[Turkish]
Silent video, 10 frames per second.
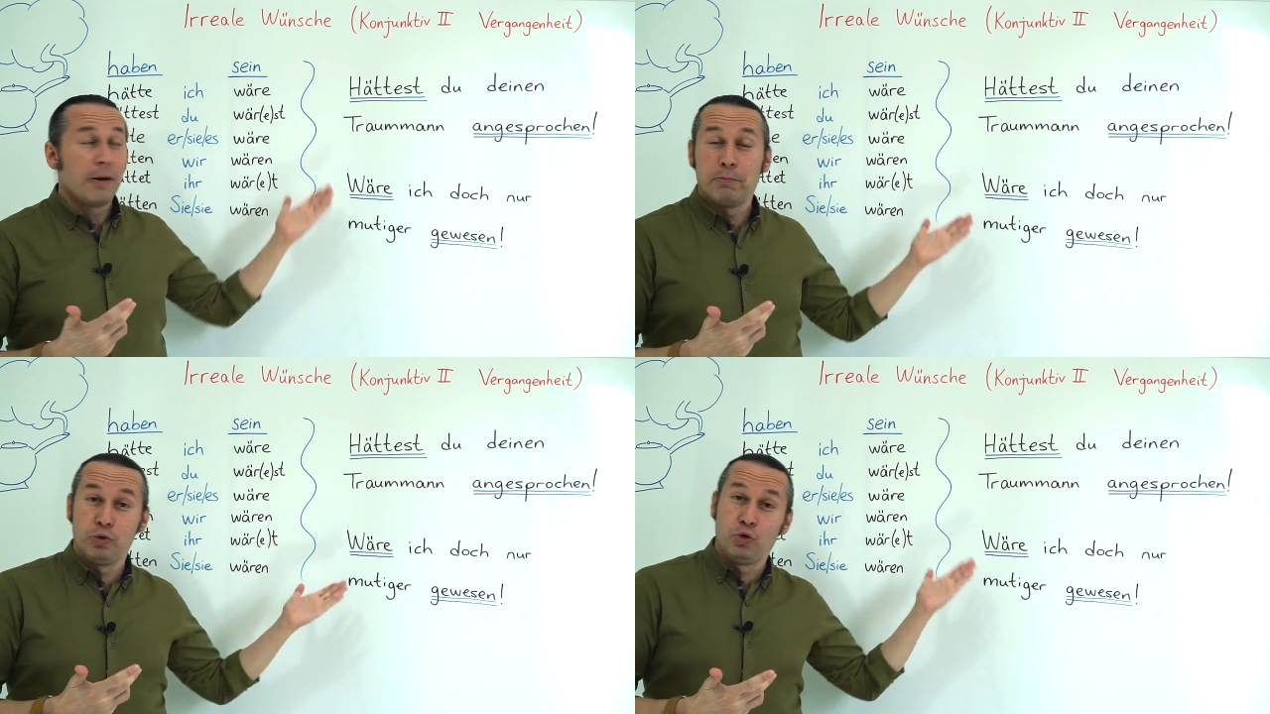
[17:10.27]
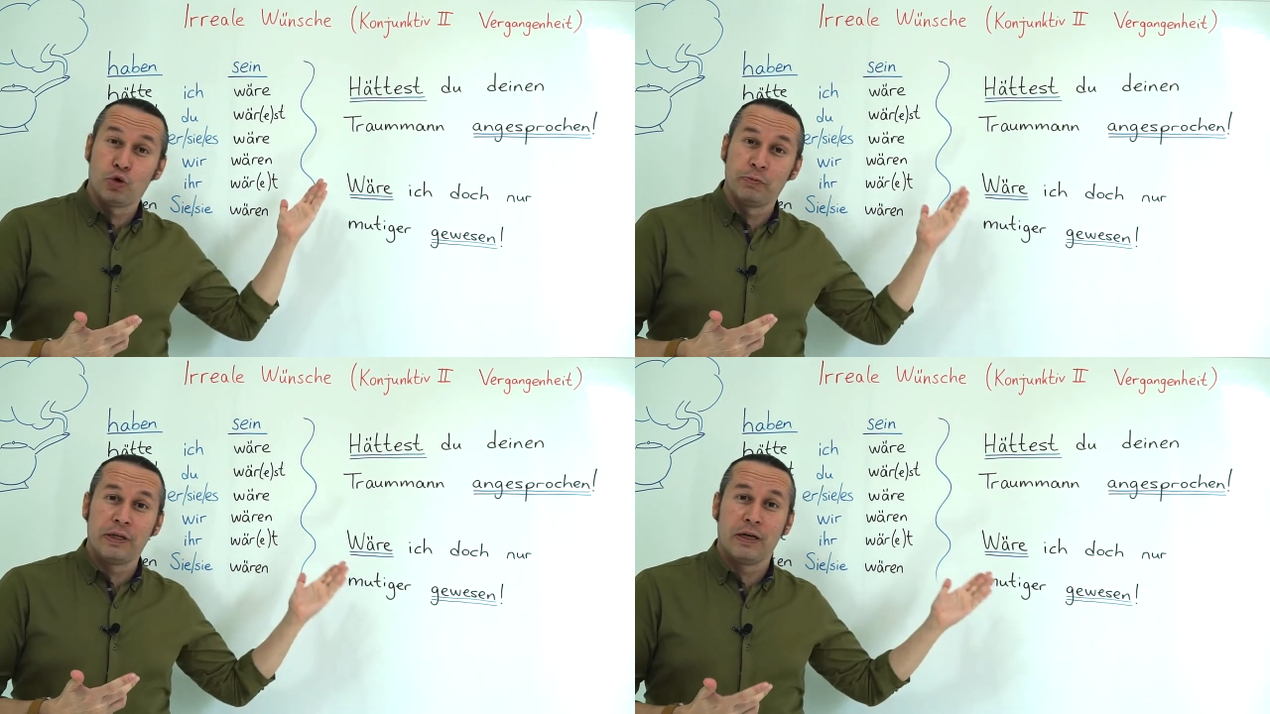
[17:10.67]
bu
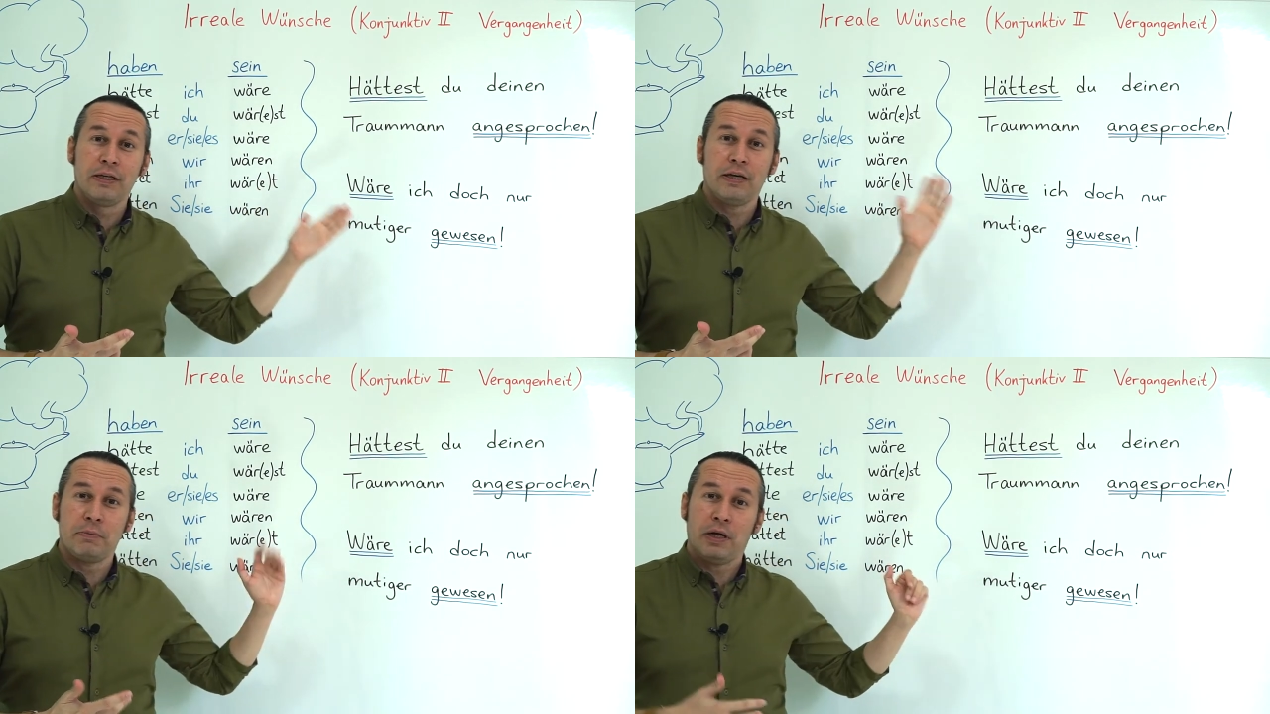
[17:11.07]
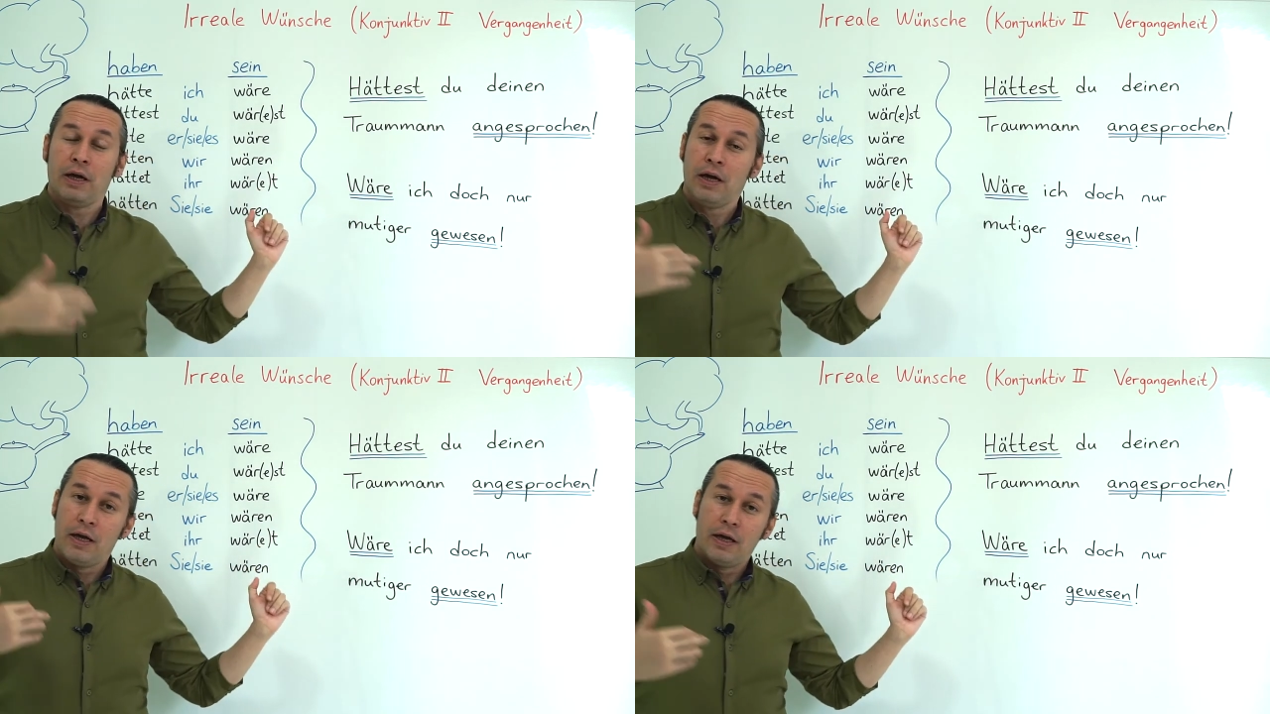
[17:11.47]
durumda değil
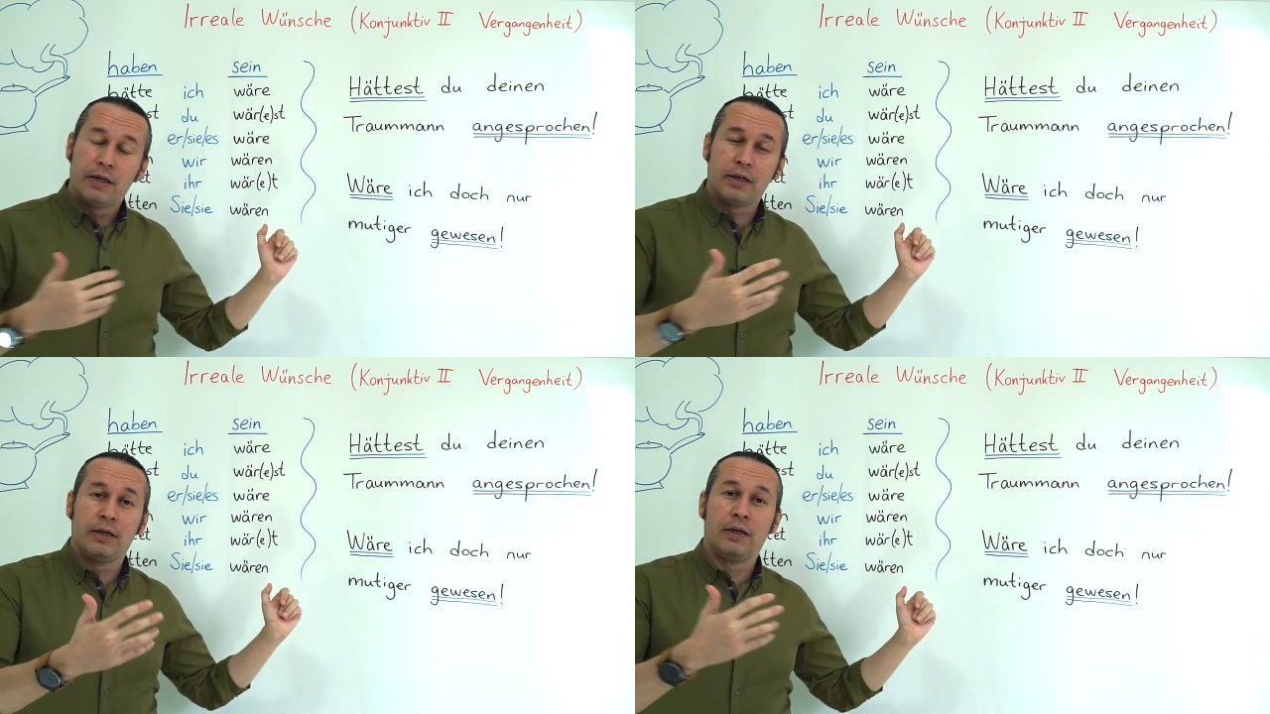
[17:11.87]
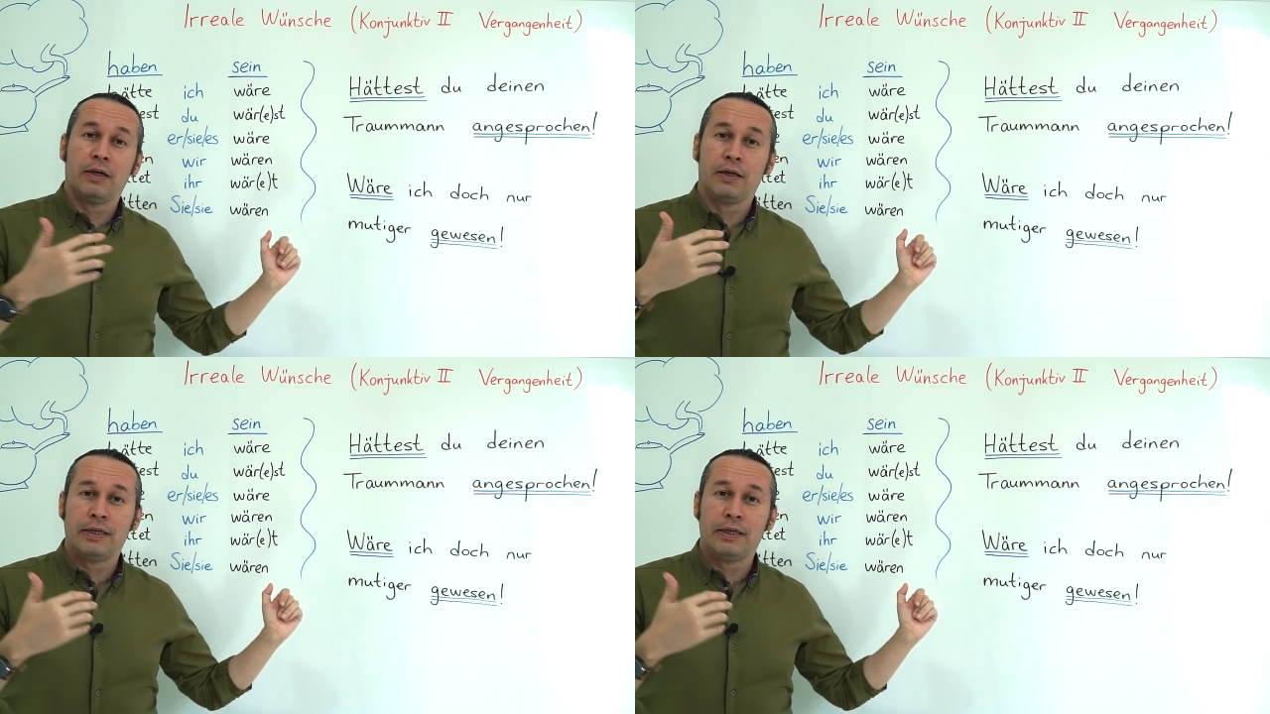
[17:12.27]
mi e,